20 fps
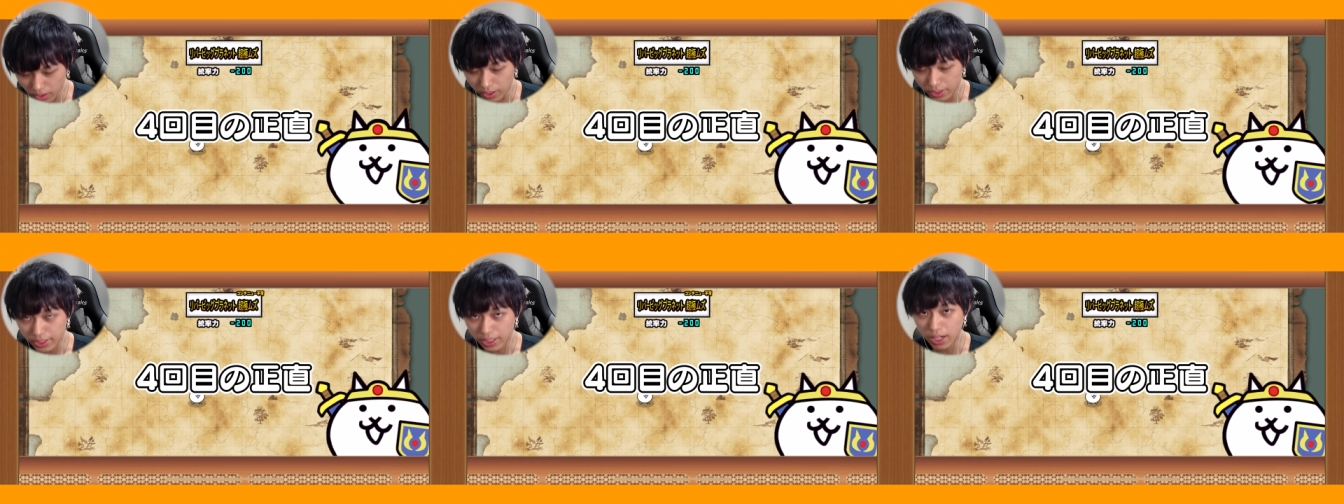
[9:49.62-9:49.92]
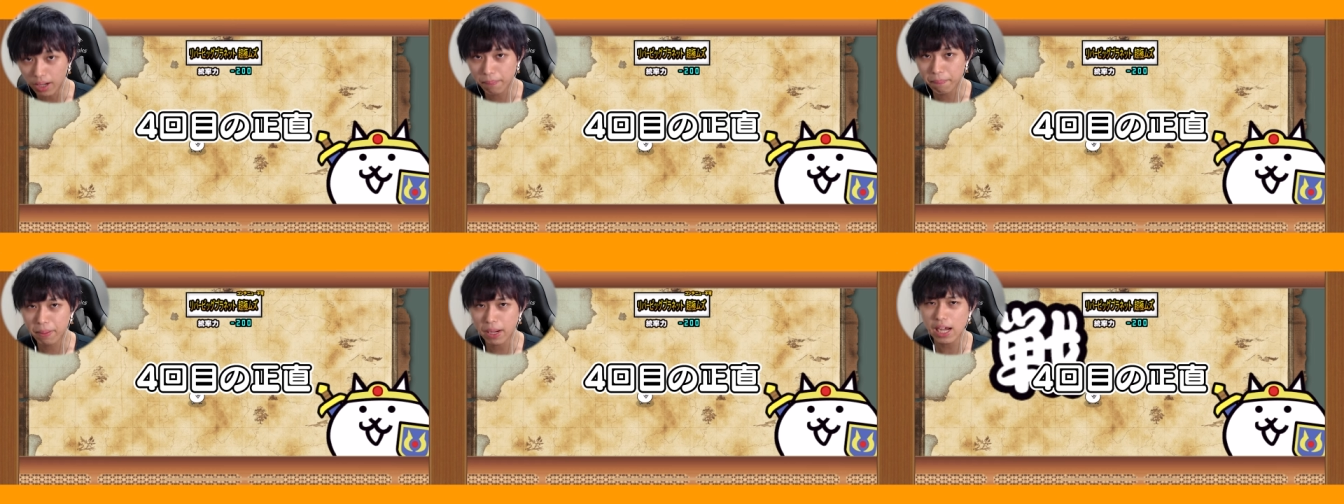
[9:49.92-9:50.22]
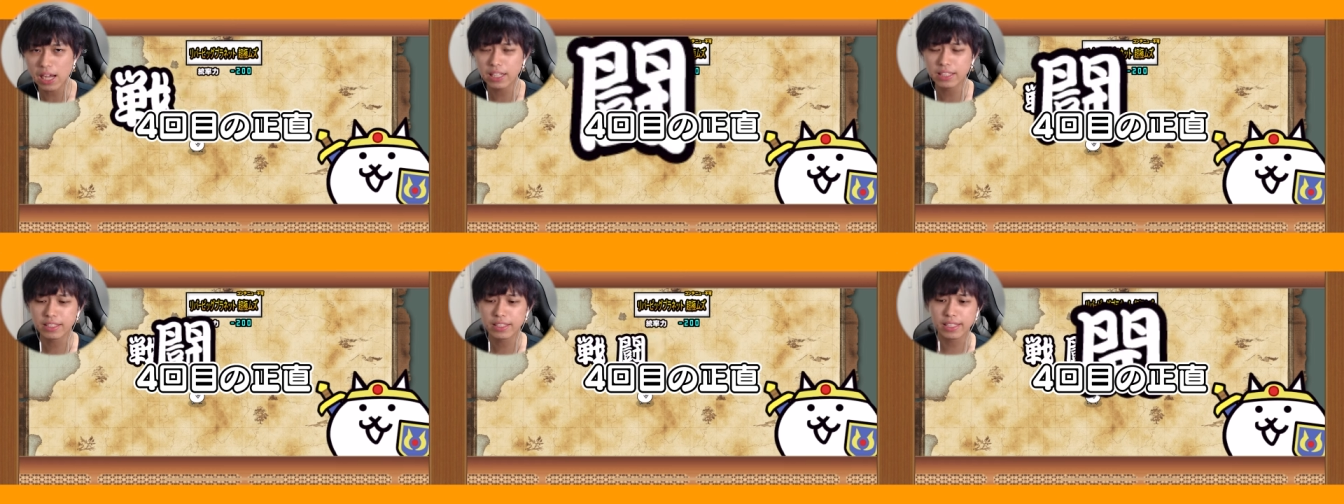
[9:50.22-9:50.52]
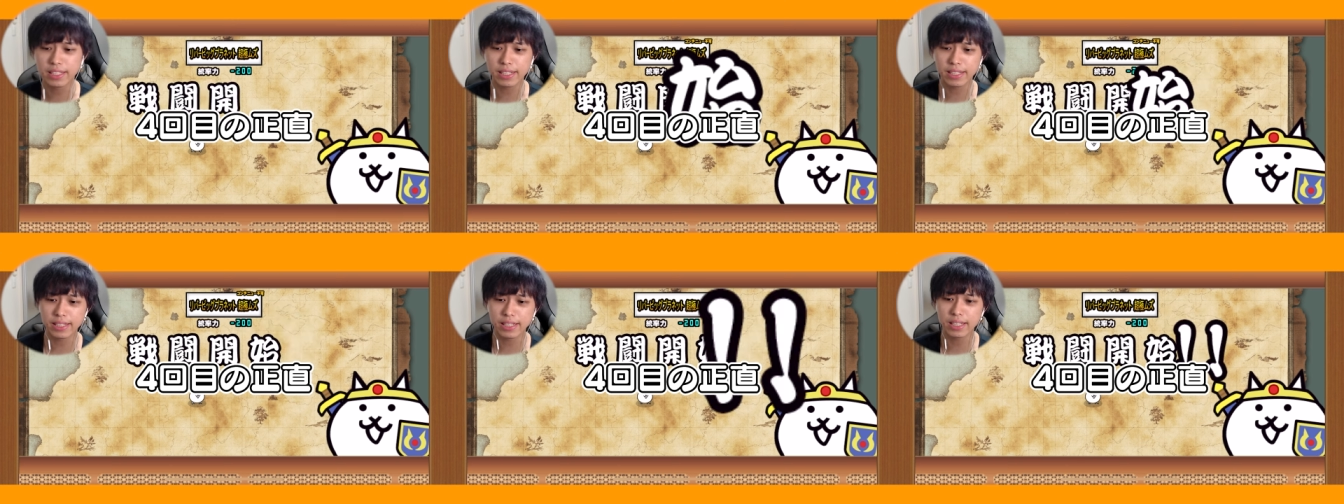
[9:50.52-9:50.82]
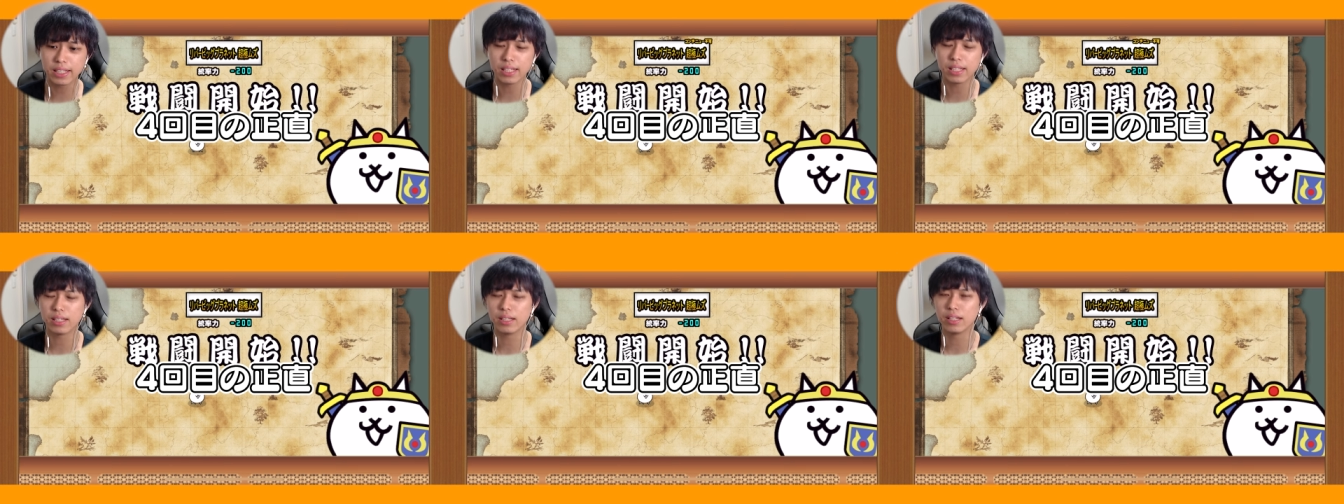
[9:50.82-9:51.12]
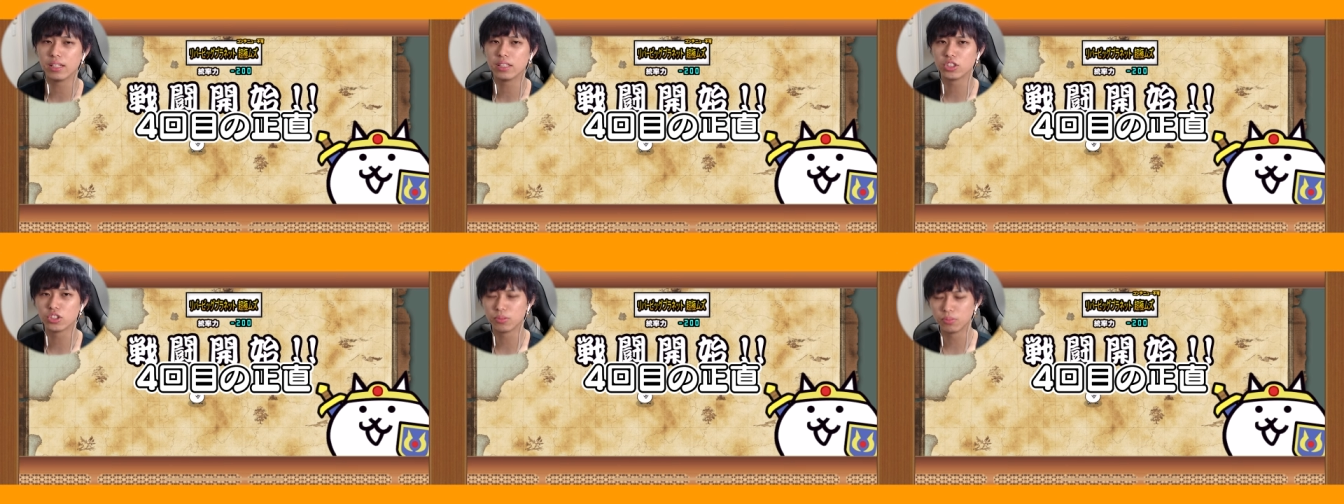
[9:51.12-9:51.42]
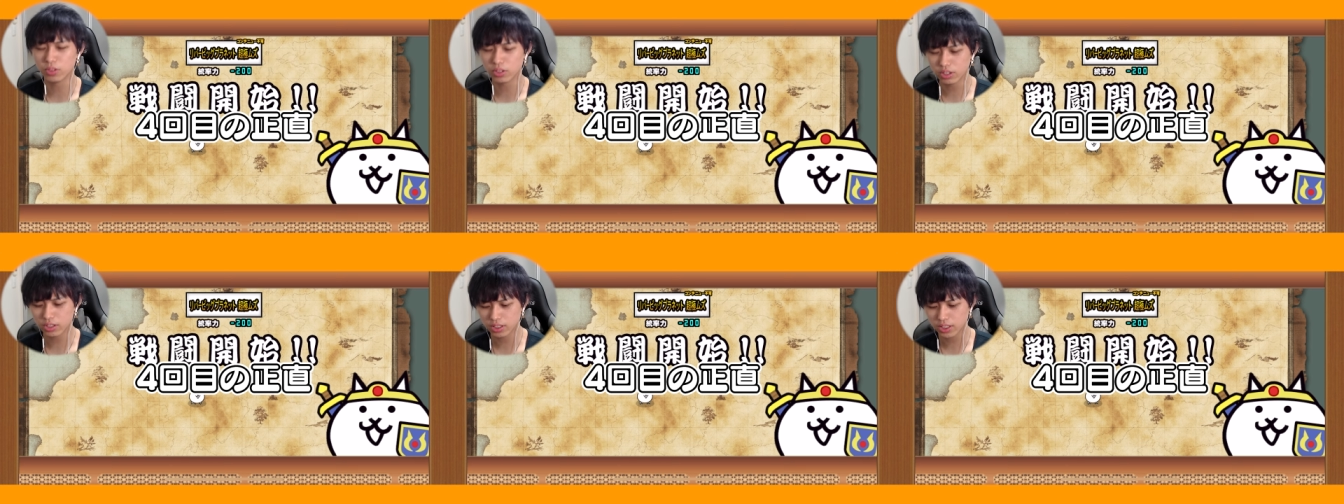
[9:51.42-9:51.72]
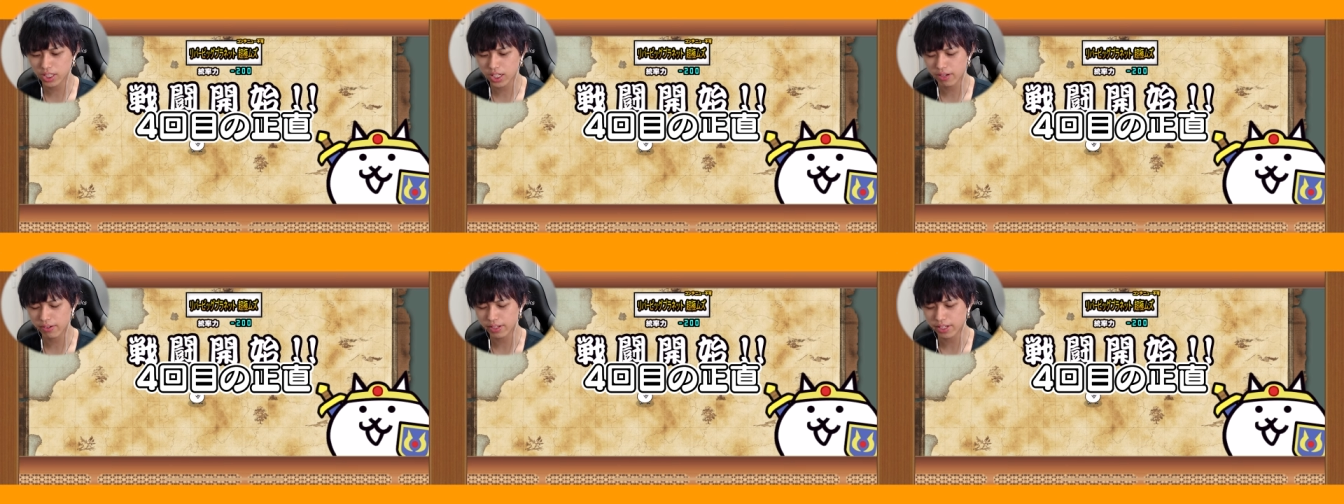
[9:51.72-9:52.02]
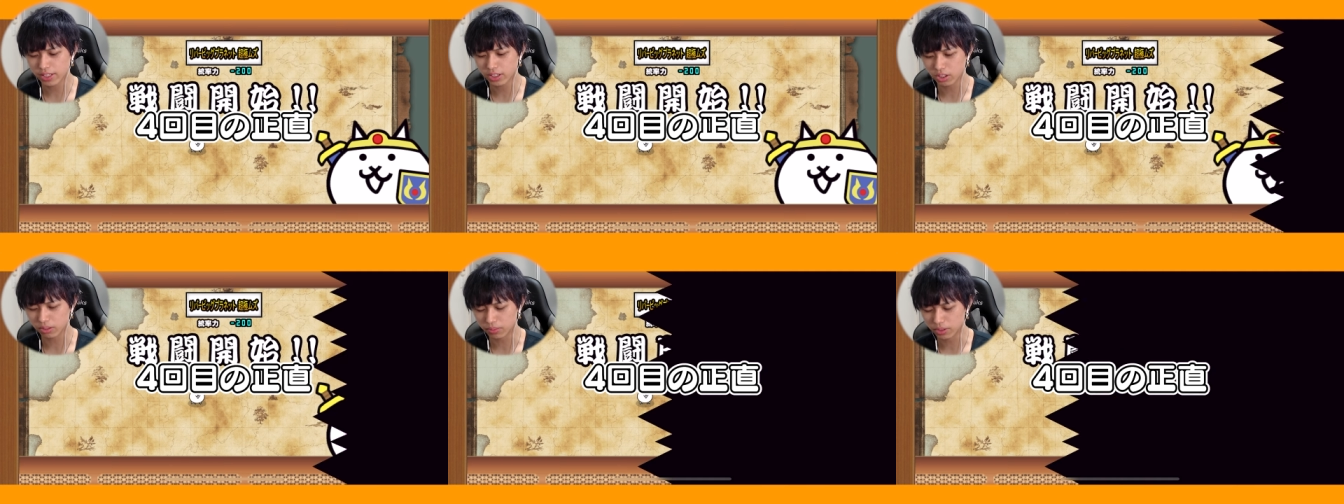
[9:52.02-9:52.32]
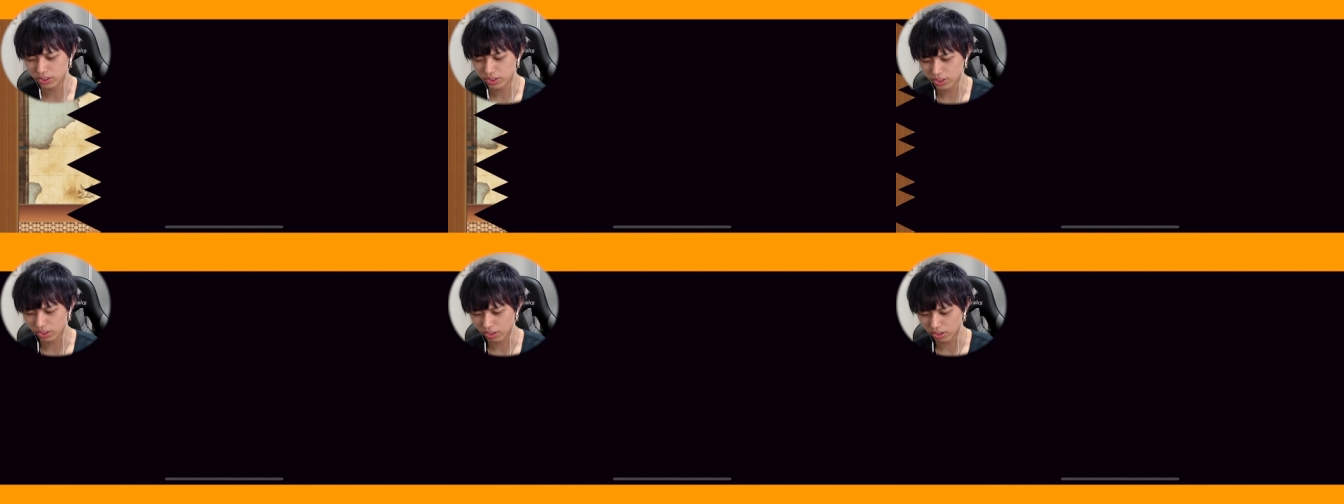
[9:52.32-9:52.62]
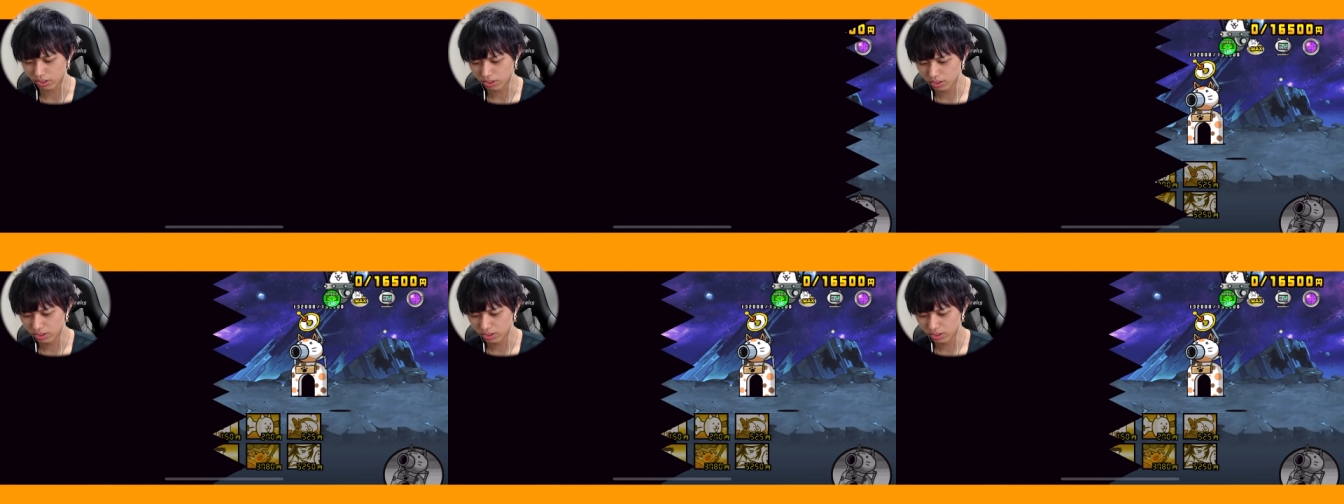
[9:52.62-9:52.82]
いや、パーティーに、ちょ、問題はないと思うんですよ。